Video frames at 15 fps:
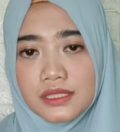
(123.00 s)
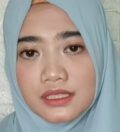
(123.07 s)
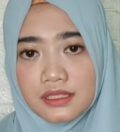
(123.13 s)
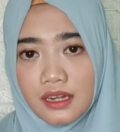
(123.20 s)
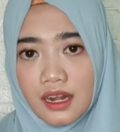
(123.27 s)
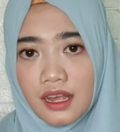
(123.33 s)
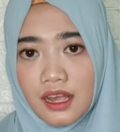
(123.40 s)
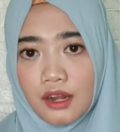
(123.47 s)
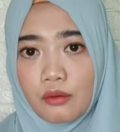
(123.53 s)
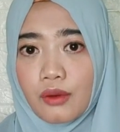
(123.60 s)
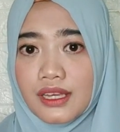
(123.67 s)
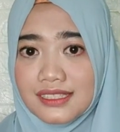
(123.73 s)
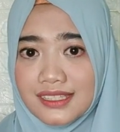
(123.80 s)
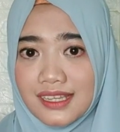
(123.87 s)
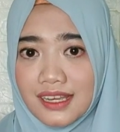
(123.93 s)
mencerahkan
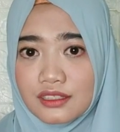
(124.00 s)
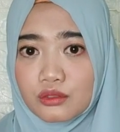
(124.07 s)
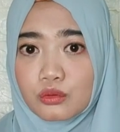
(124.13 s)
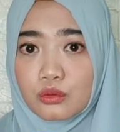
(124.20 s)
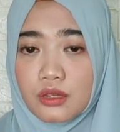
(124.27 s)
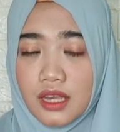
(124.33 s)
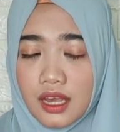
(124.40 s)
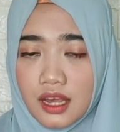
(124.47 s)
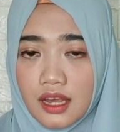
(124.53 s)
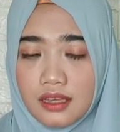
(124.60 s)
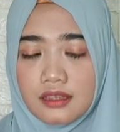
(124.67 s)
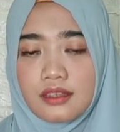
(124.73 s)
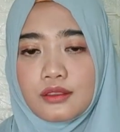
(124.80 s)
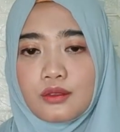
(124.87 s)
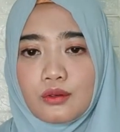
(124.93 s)
wajah juga
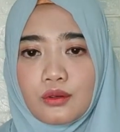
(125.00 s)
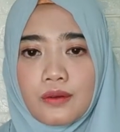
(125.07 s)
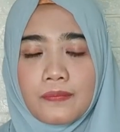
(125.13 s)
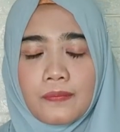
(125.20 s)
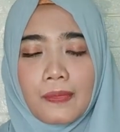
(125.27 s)
gitu